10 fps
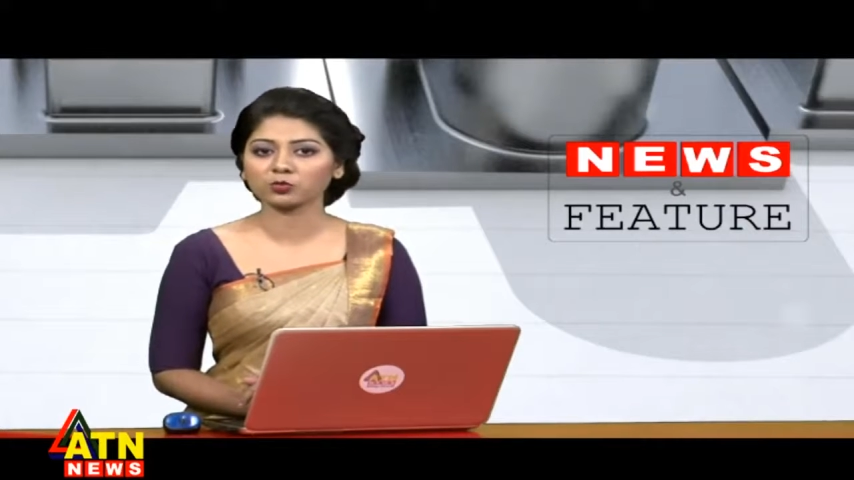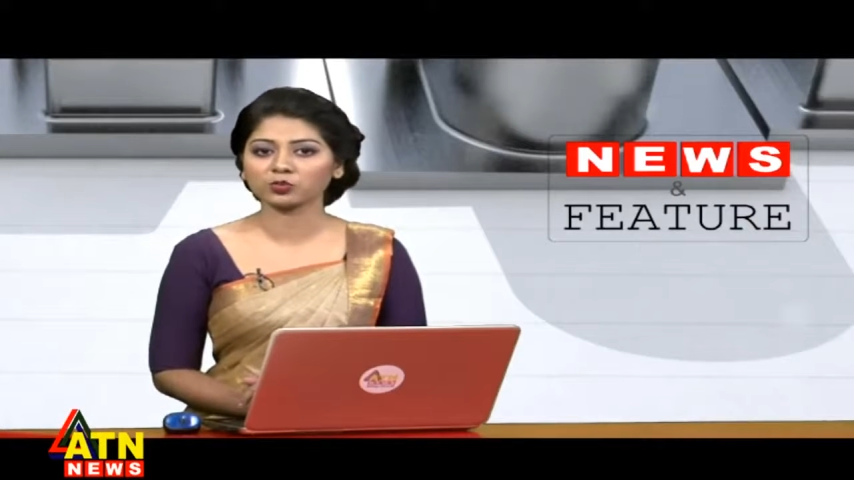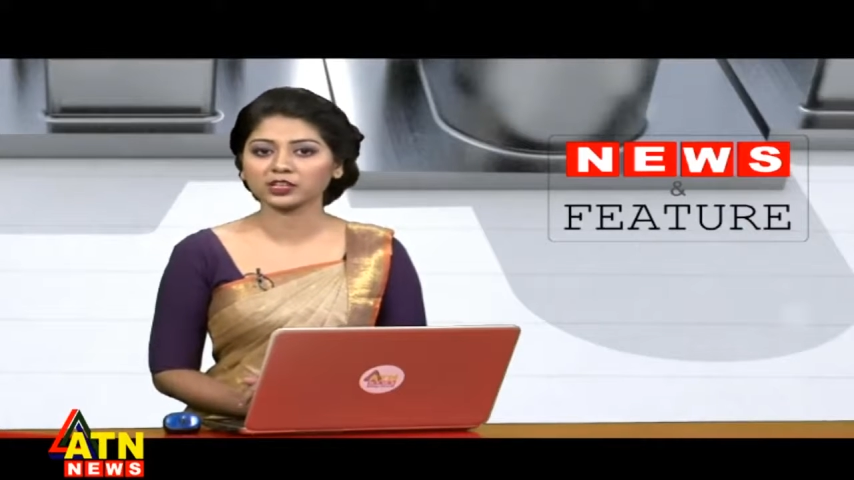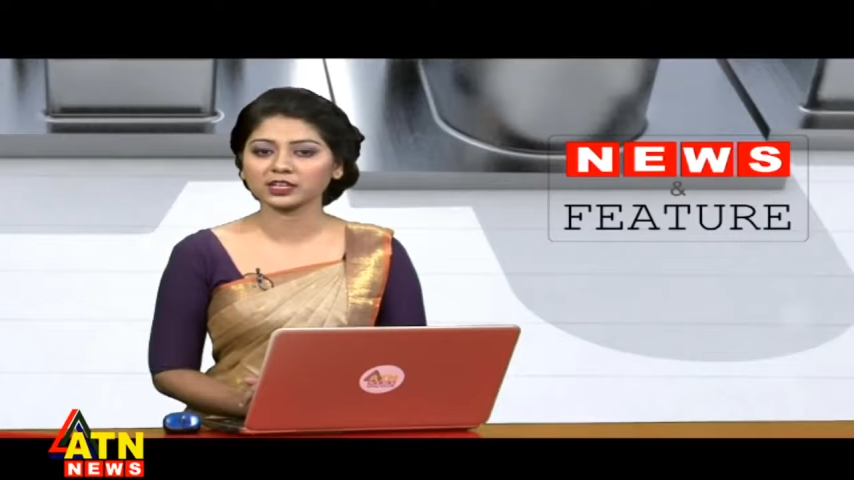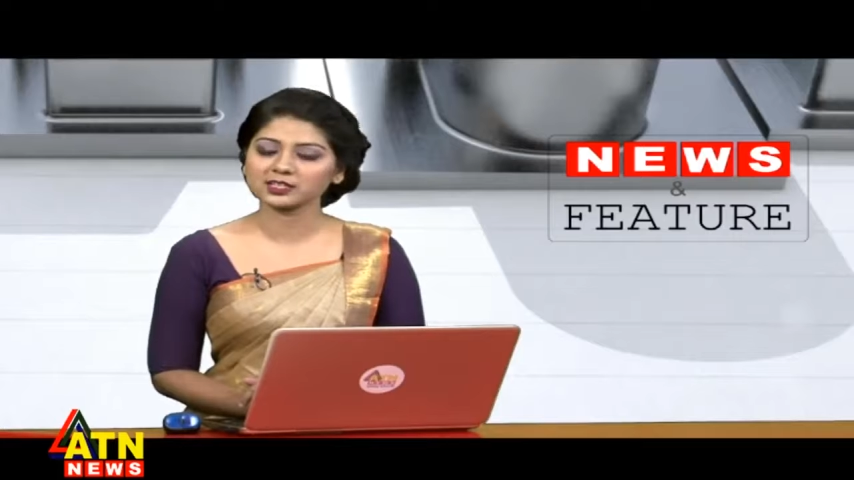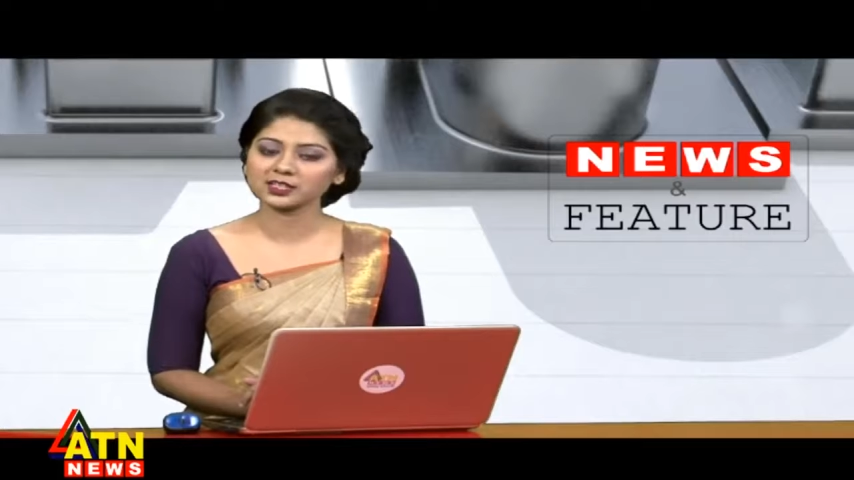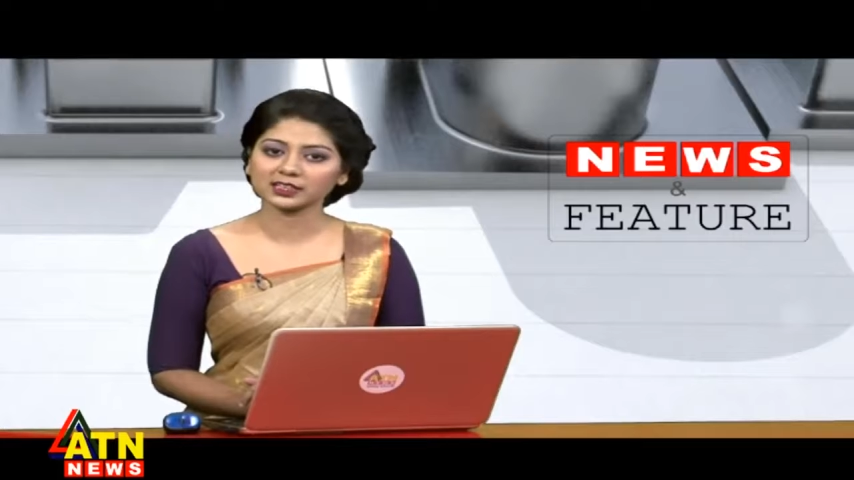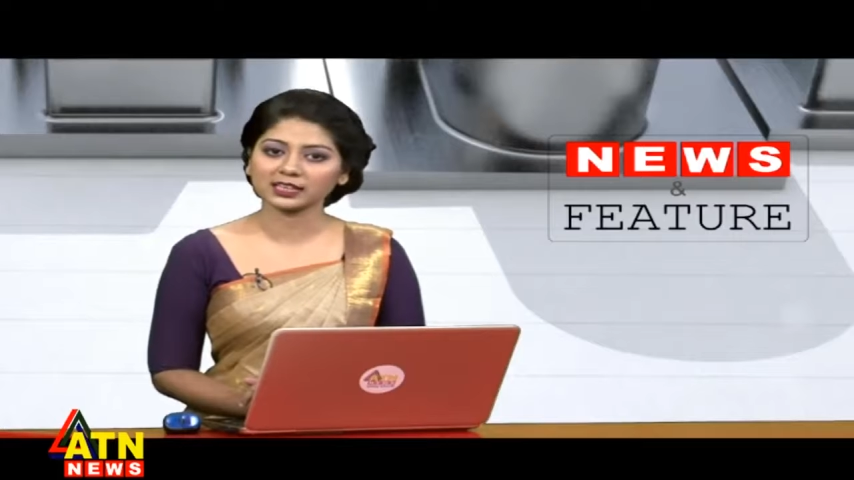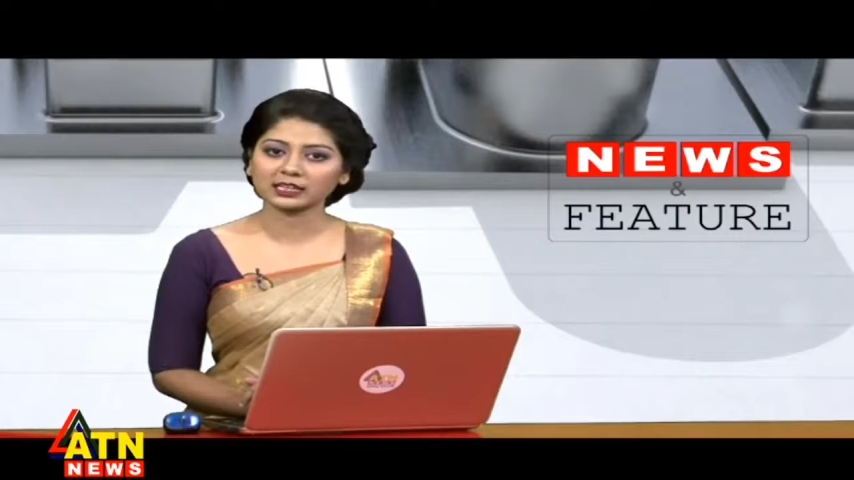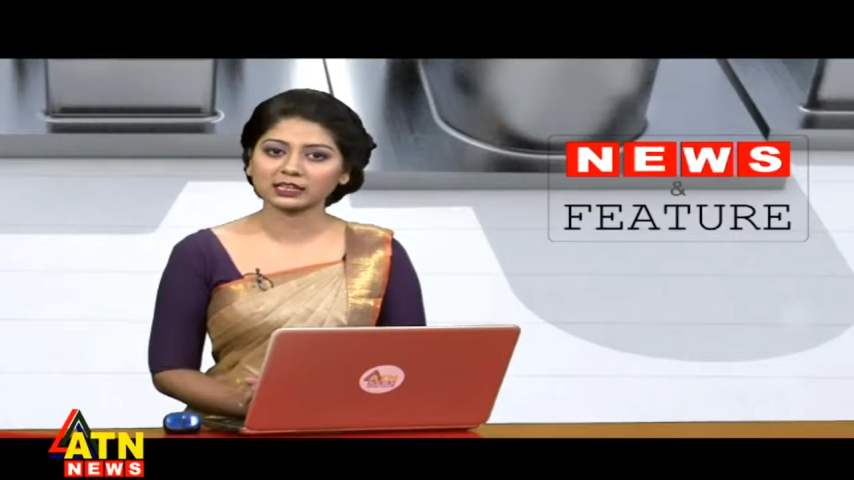অনুমতি দিয়েছে
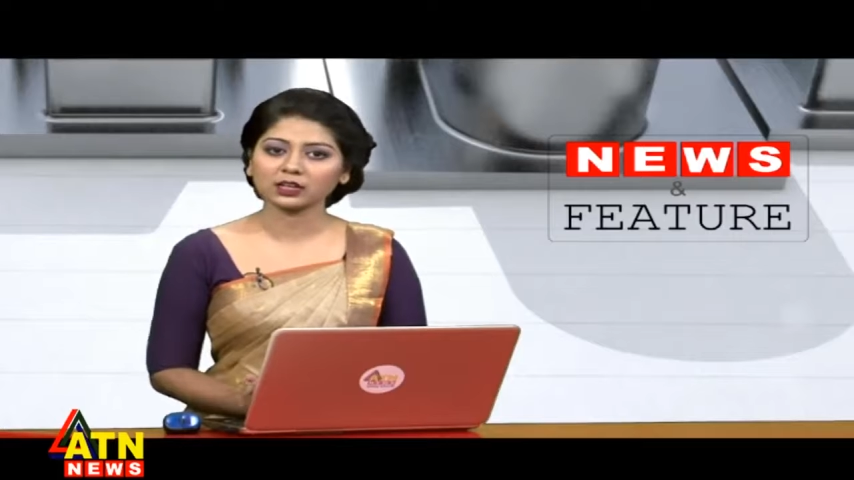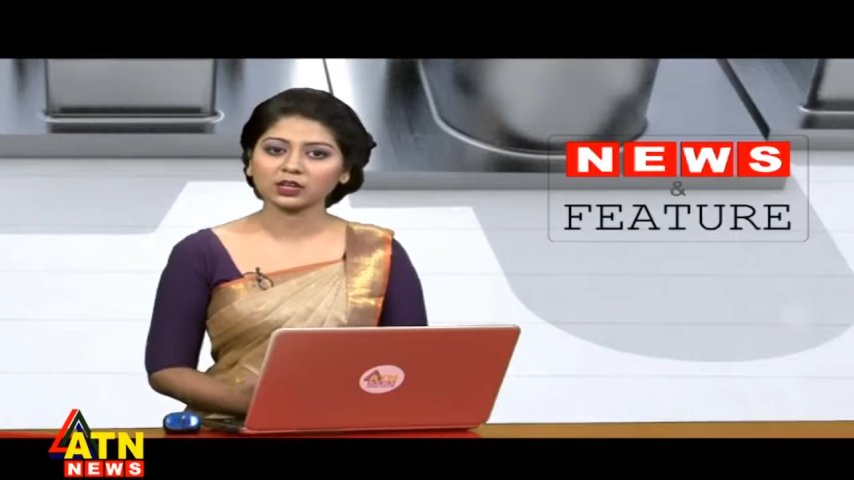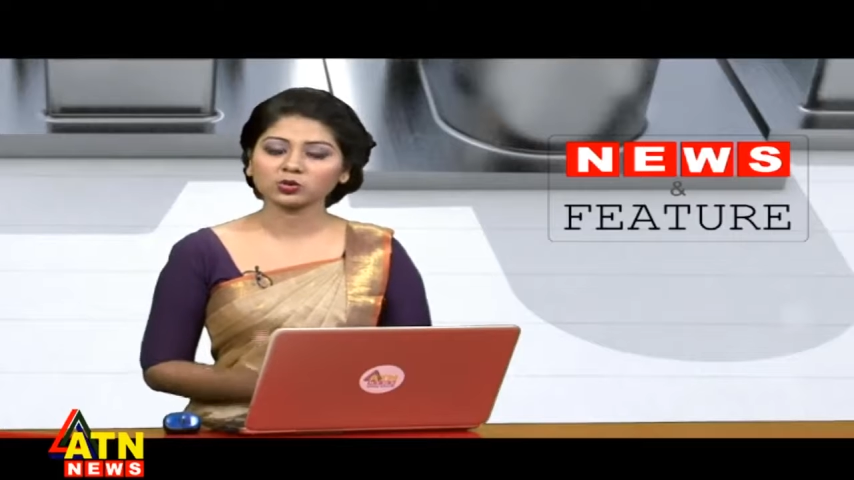ইতালি